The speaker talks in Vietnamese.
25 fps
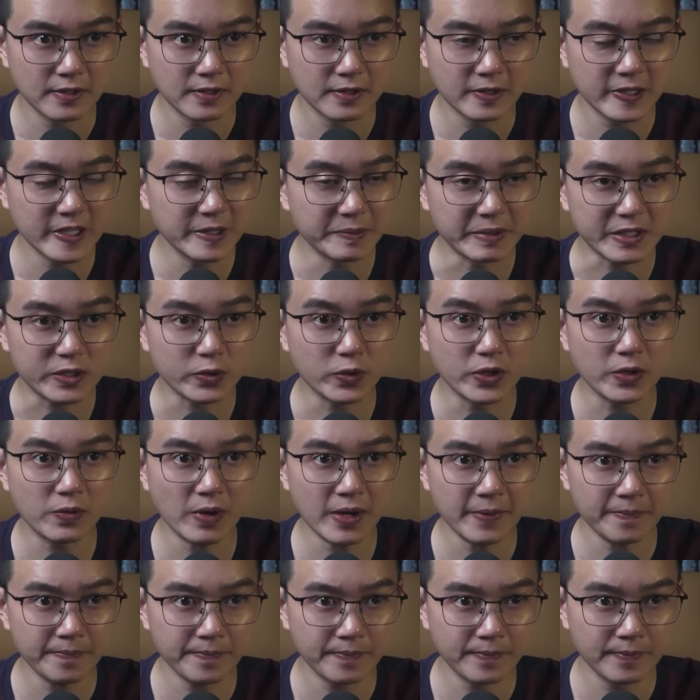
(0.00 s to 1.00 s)
Nhưng mà xui
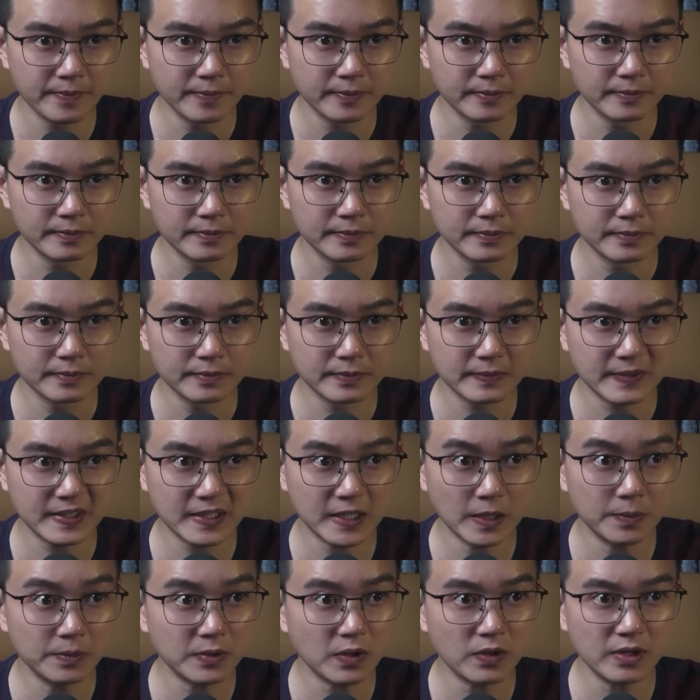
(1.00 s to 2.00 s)
quá,
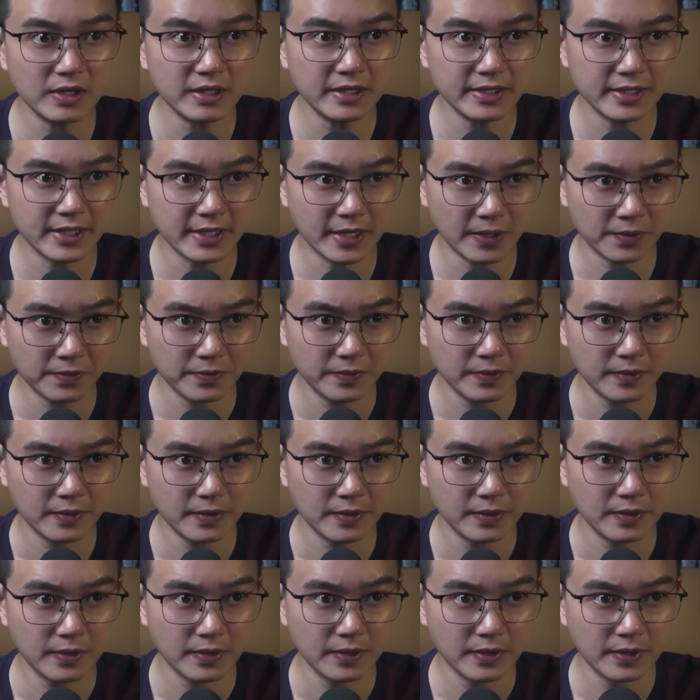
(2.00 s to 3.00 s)
không có ích gì đâu.
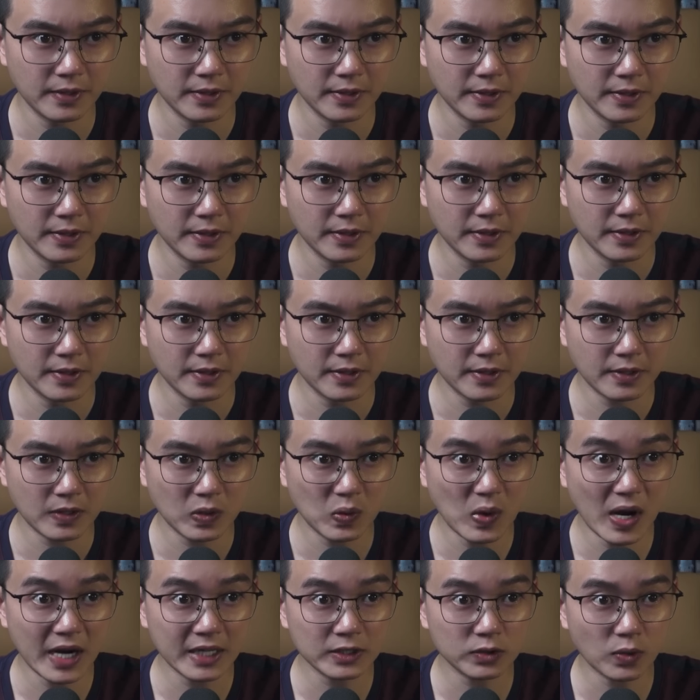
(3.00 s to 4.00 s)

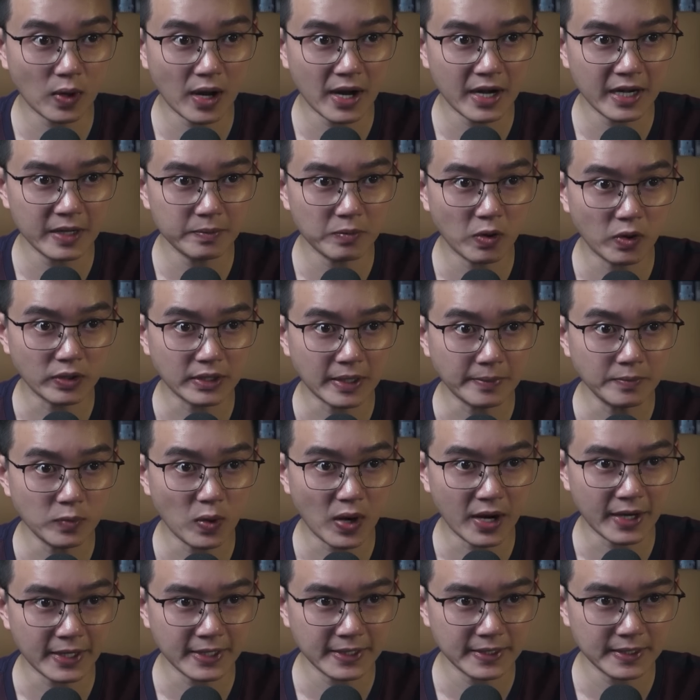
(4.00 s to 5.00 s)
Quan tòa hay bồi thẩm
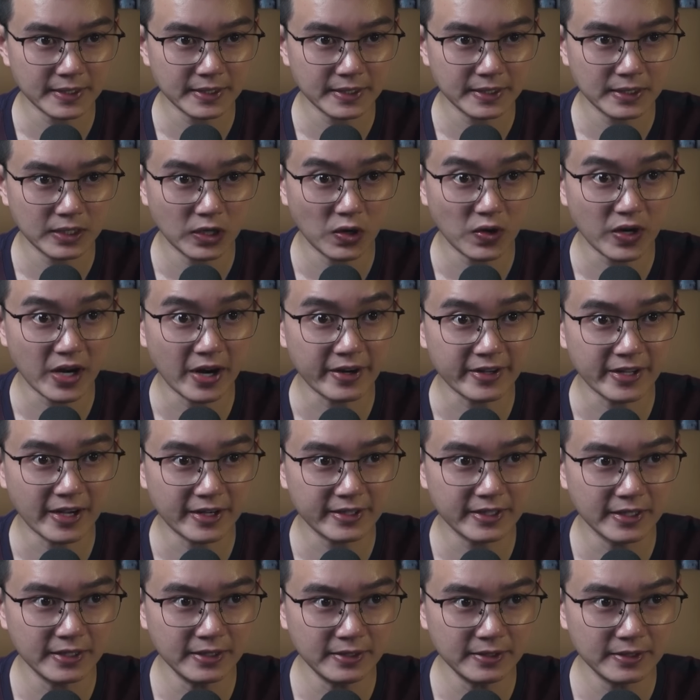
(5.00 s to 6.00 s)
đoàn á, họ cần vật
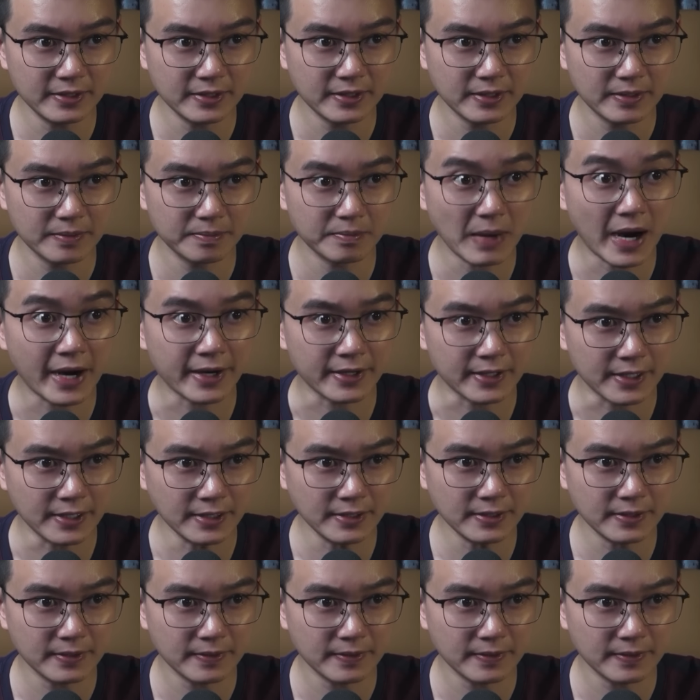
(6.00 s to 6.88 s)
chứng, bằng chứng.